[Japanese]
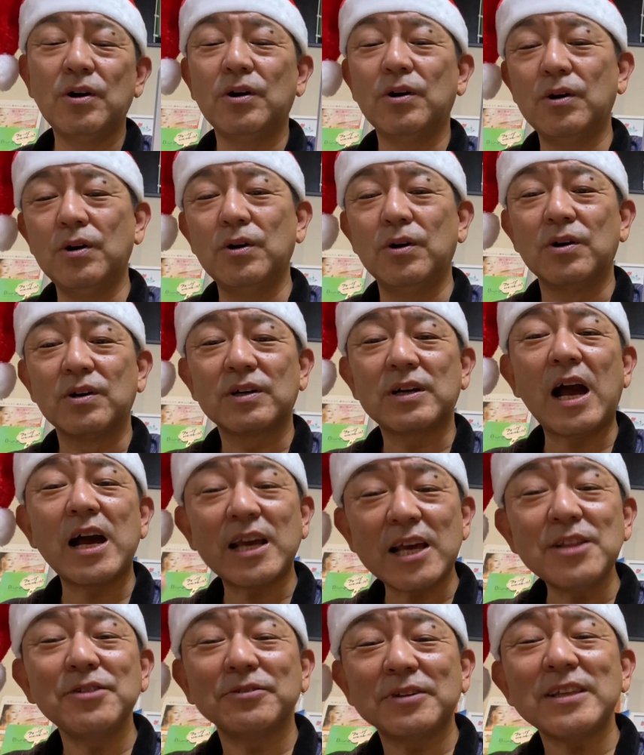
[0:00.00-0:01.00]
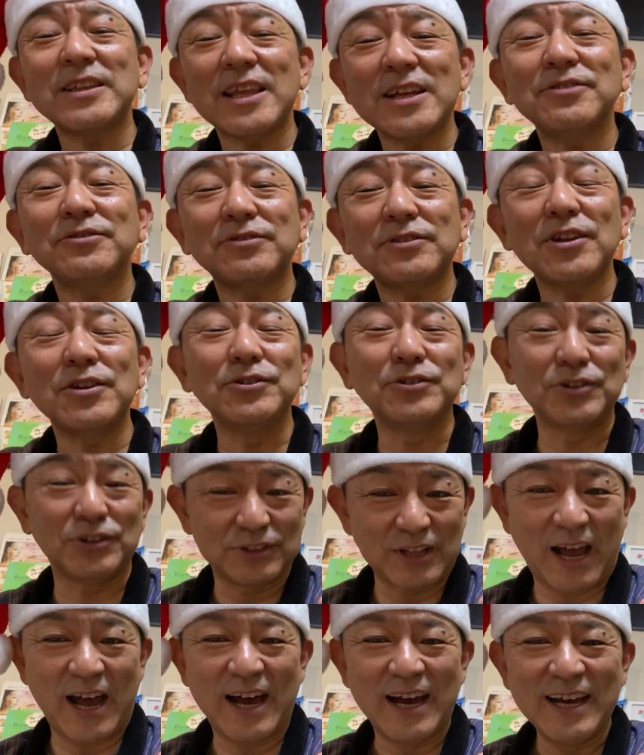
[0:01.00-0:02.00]
を駆け抜けてるっていうよ
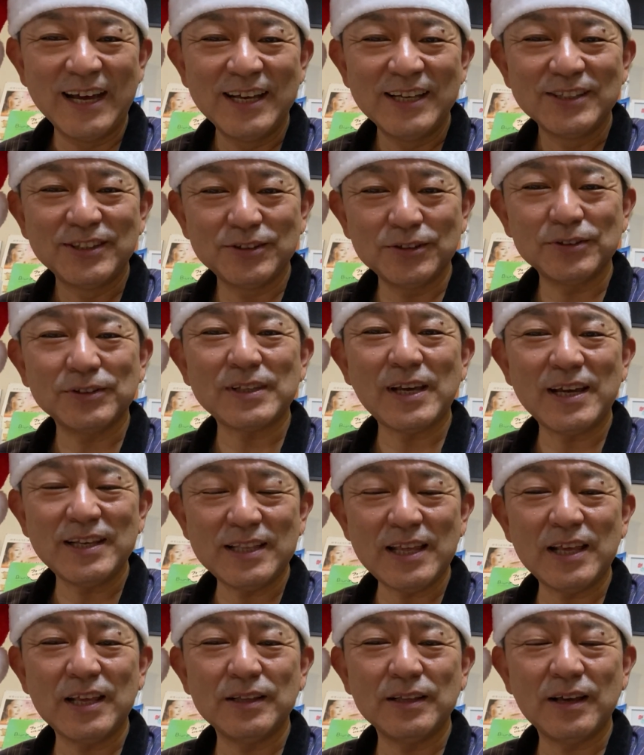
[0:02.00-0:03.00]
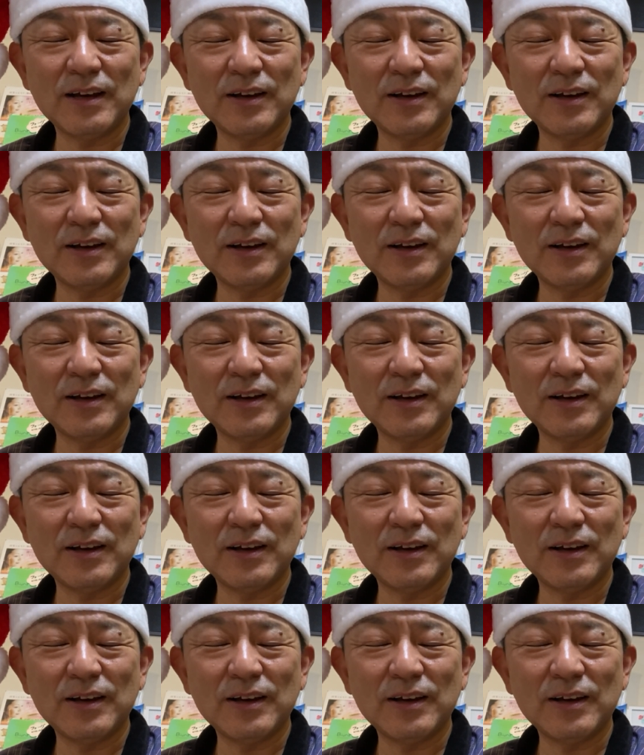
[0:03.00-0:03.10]
うな状態で、